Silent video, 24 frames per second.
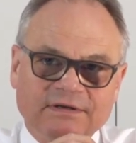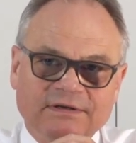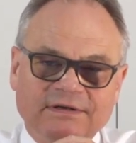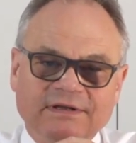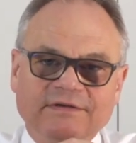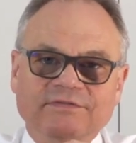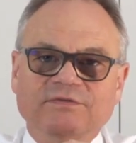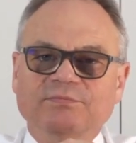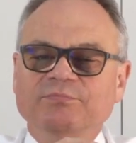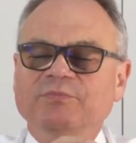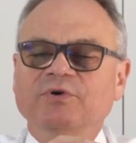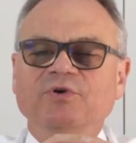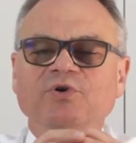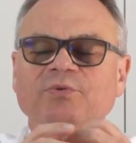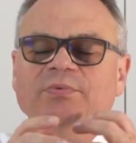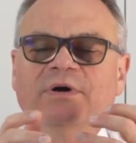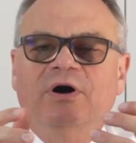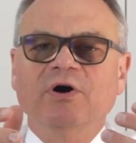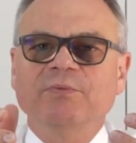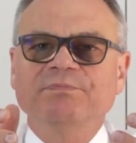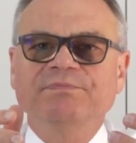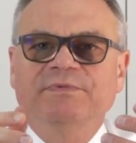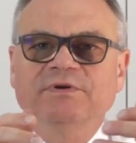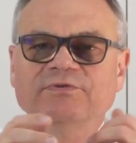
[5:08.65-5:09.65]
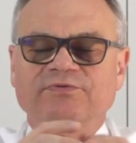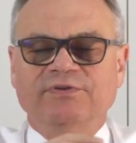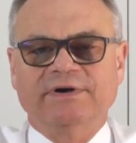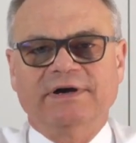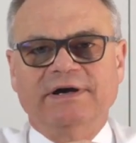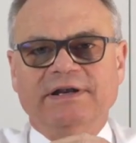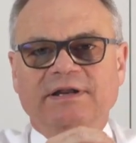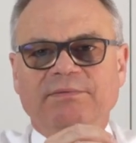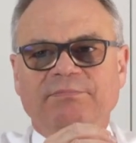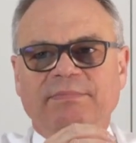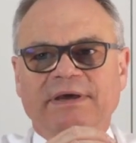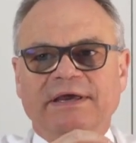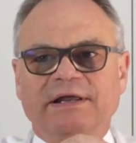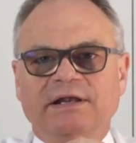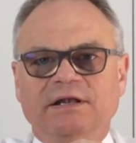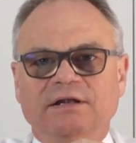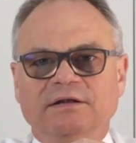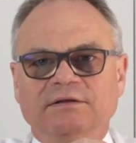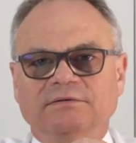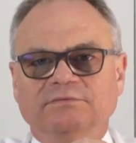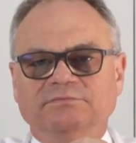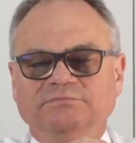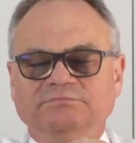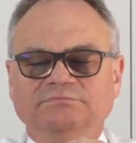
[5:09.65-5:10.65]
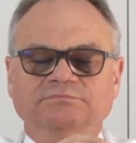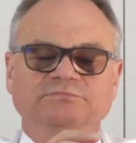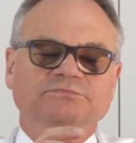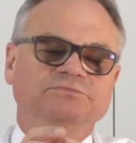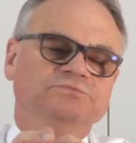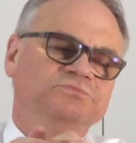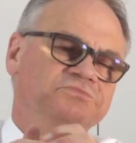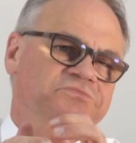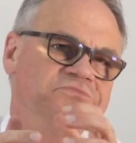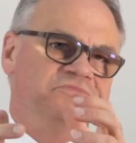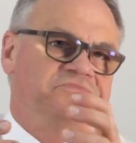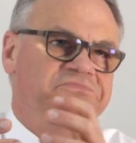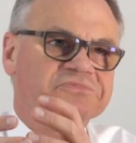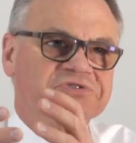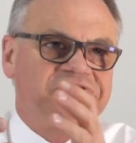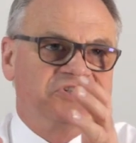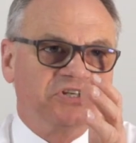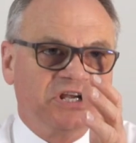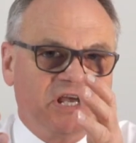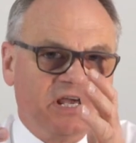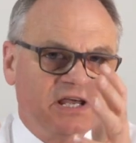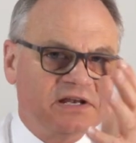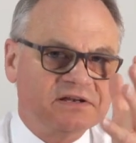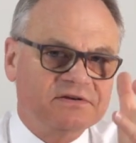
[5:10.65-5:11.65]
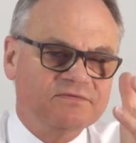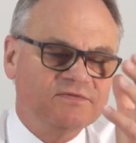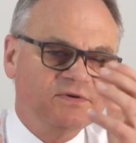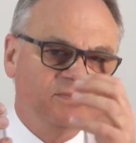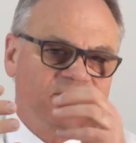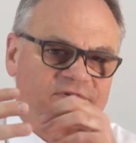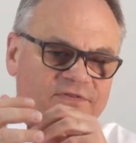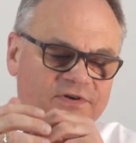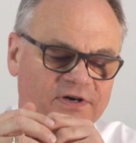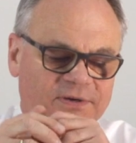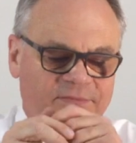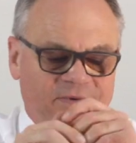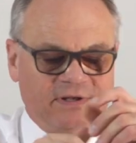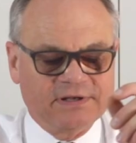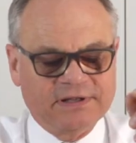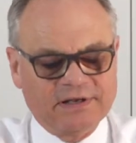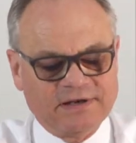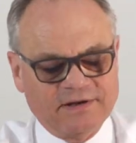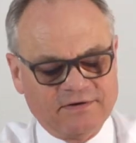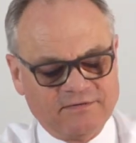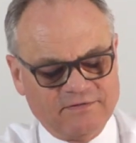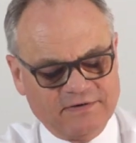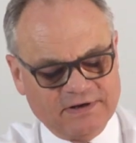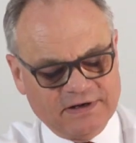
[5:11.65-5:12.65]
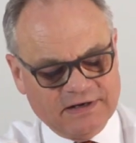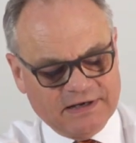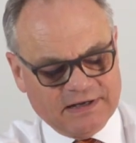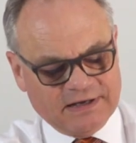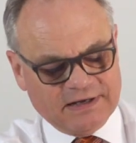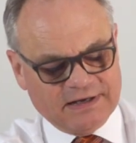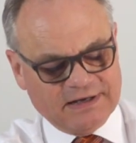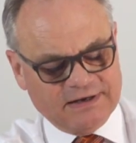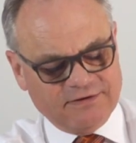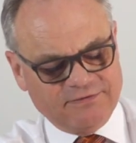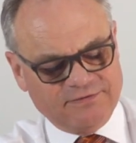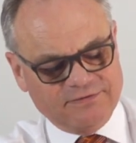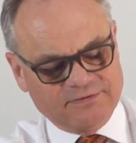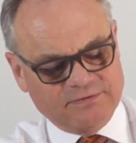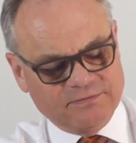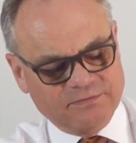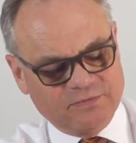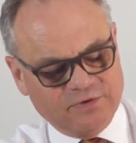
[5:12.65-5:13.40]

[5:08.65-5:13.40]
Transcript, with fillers: dass man überhaupt nicht für alle Mängel, Schäden, wie man es auch immer nennen will, haften